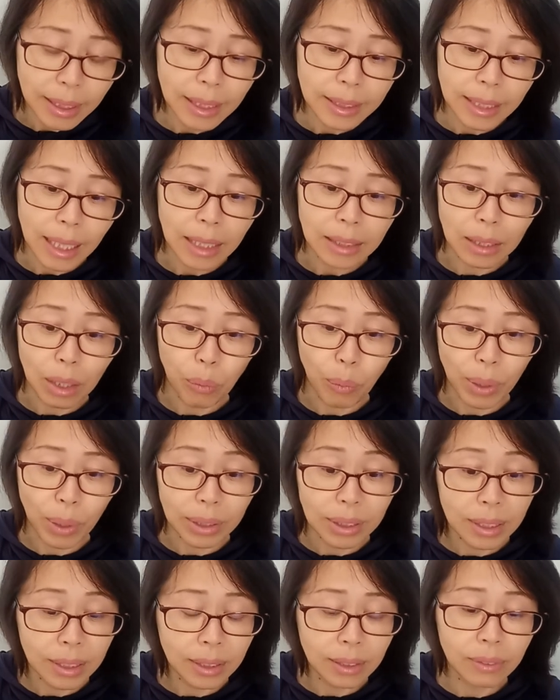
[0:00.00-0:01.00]
再加上
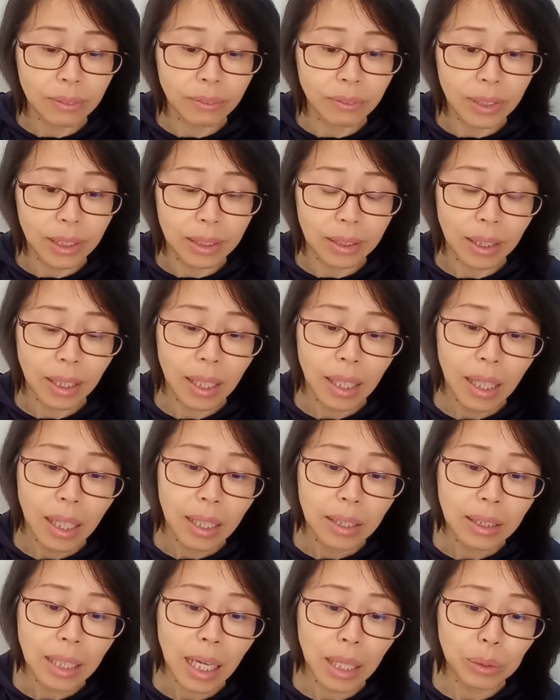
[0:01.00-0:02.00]
王的身份，
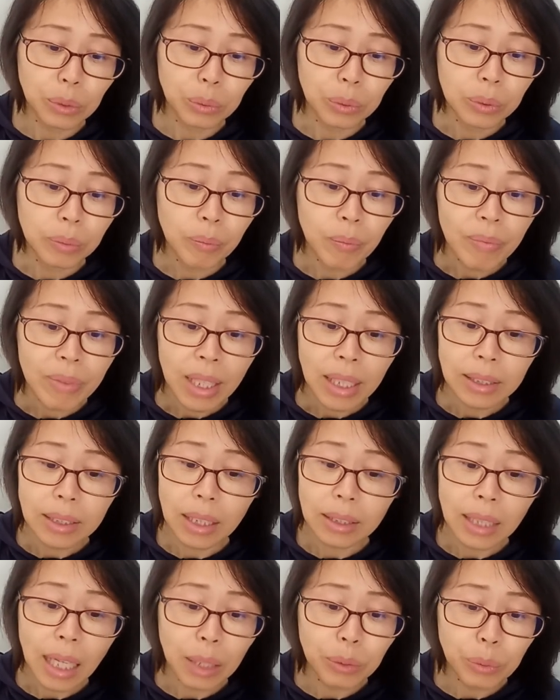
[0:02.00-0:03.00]
他
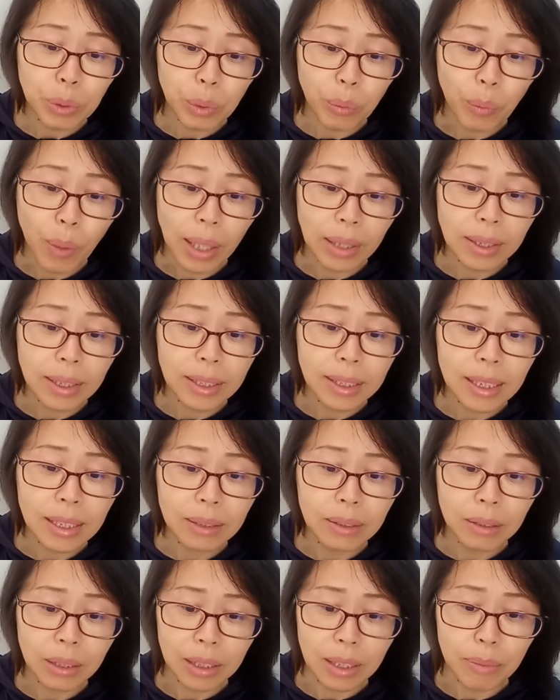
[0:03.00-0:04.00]
让他对王的
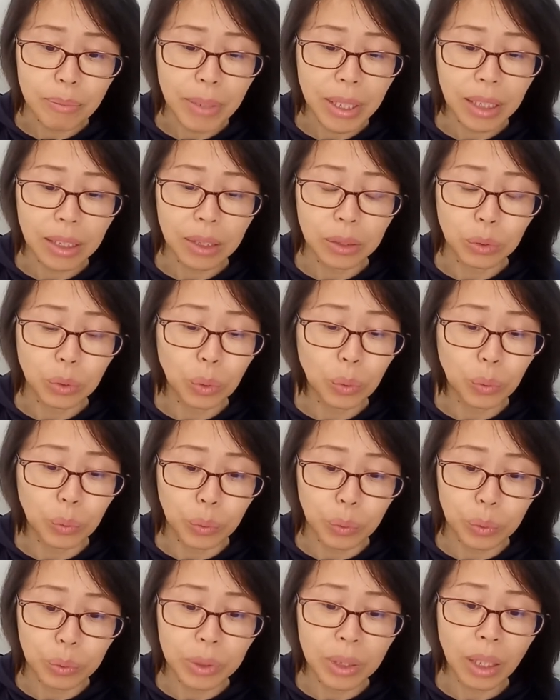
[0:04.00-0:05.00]
任何命令都
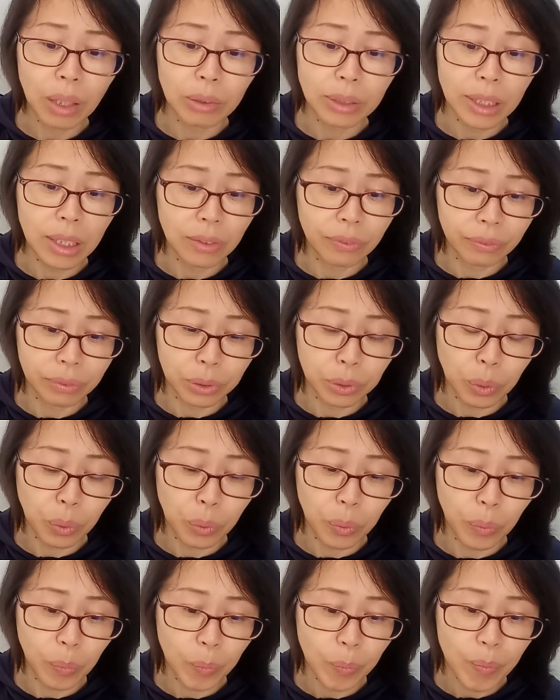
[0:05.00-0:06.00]
无条件服
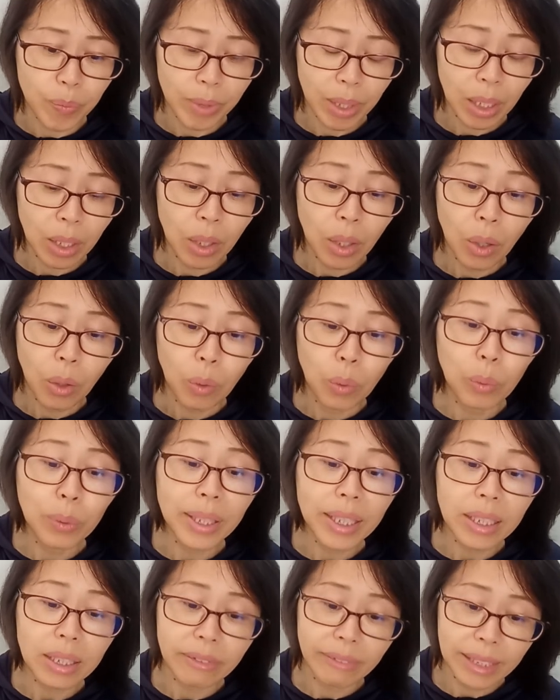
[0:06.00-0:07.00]
从。红
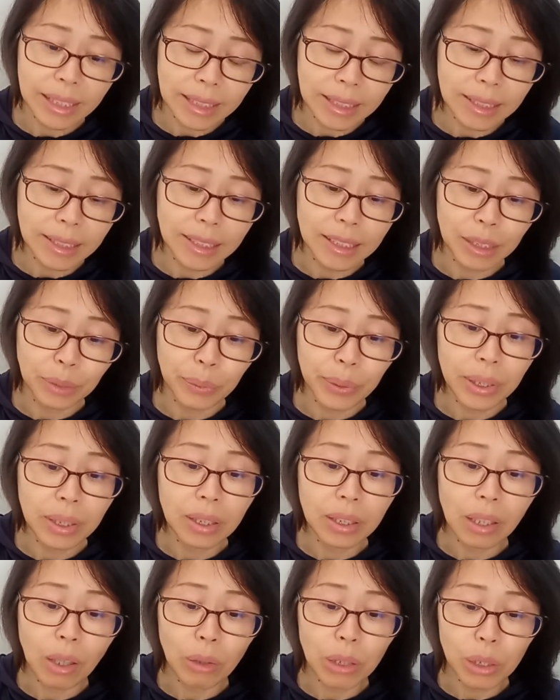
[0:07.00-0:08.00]
林以为自己会
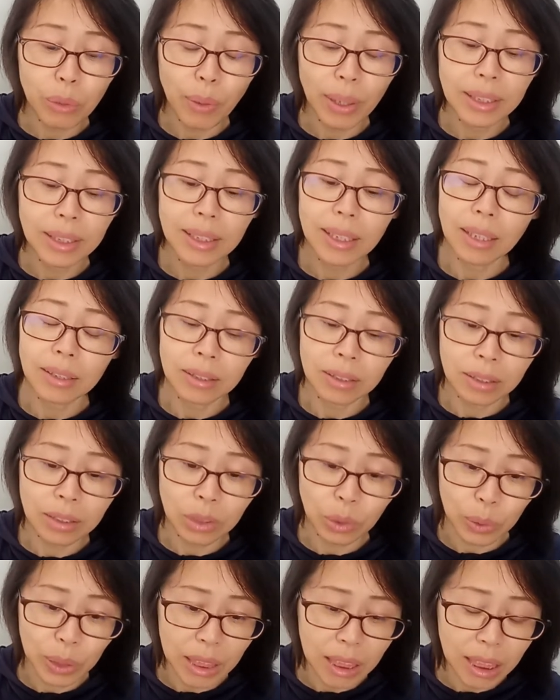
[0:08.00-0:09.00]
和高丽王这样厮
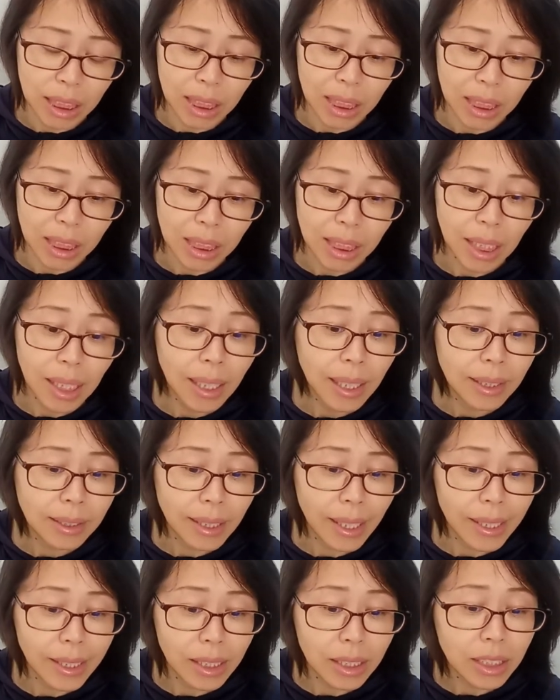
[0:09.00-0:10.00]
守一生，
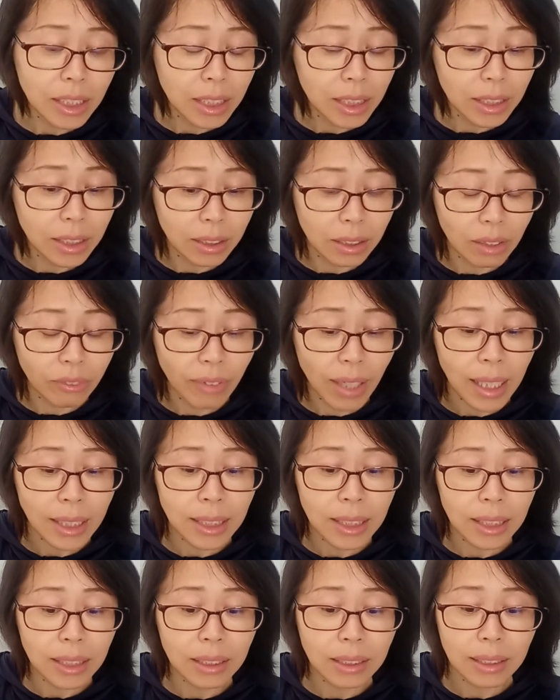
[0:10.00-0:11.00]
但一个事情的发
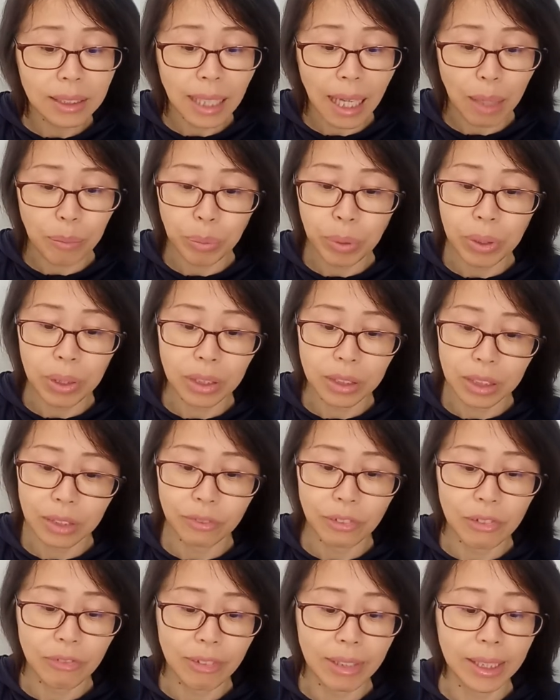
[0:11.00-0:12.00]
生打破了这
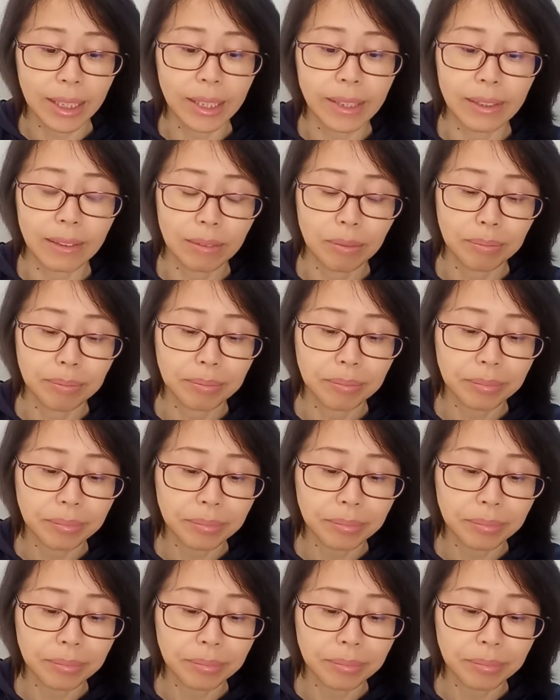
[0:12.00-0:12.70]
份稳定。